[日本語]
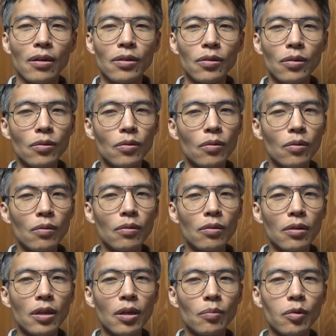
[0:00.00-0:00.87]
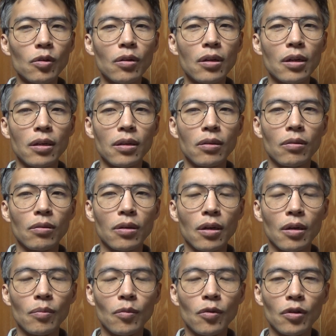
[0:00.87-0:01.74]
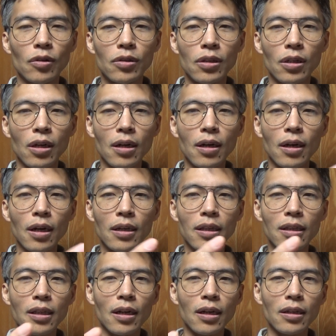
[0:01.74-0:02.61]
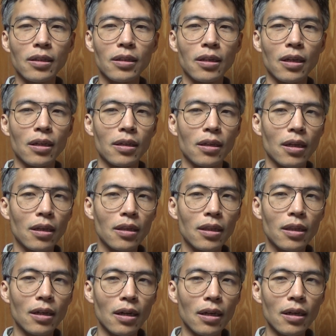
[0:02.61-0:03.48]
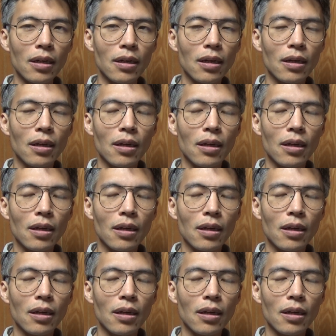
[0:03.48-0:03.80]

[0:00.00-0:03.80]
中国語で文化って言ったらもう社会体制全体